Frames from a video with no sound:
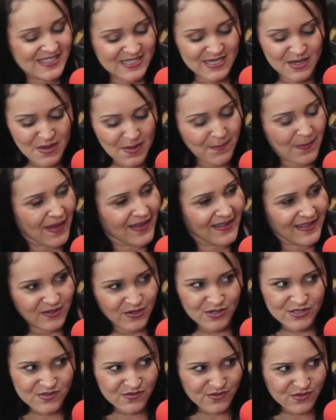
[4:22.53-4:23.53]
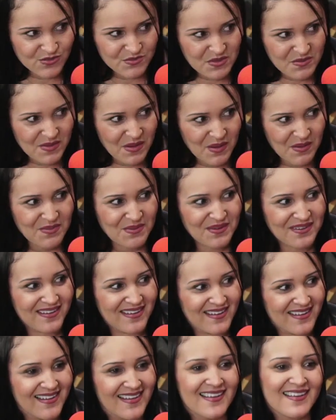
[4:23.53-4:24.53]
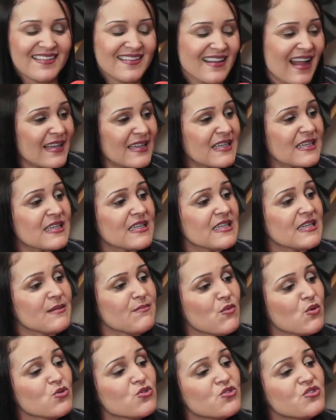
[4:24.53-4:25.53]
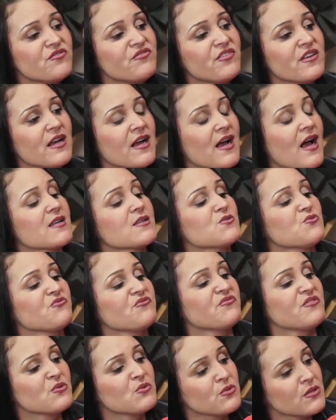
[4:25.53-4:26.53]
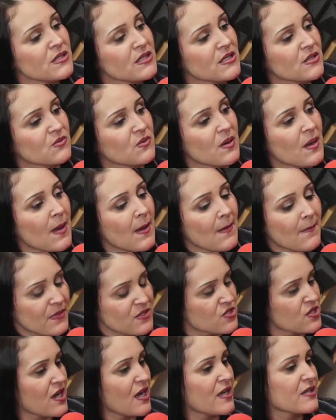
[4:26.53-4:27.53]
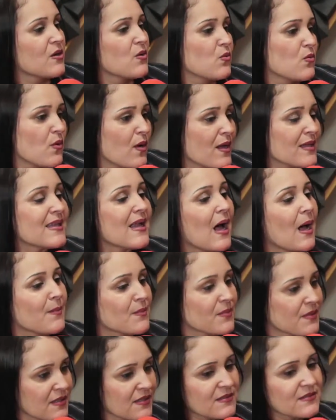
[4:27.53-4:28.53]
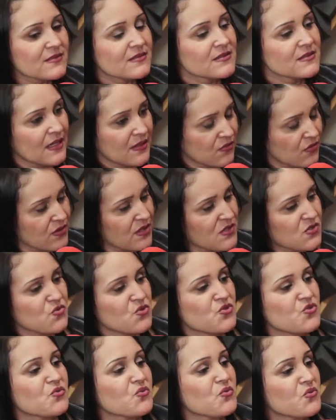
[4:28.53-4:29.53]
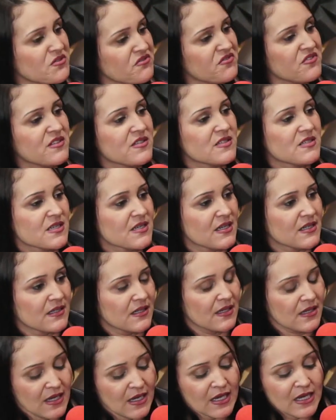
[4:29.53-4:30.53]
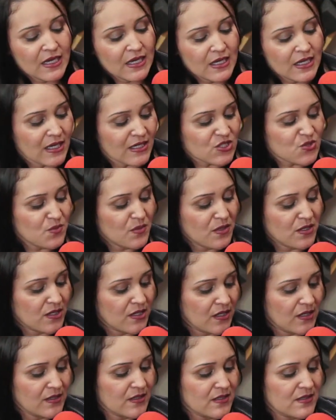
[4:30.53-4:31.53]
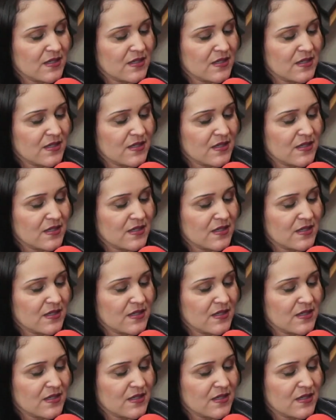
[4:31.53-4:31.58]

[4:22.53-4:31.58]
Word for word: Se a minha perna é grossa, eu vou subir mais um pouquinho aqui. Nada que modificasse o figurino, mas cada um adapta dentro da sua estrutura física, né? E as meninas...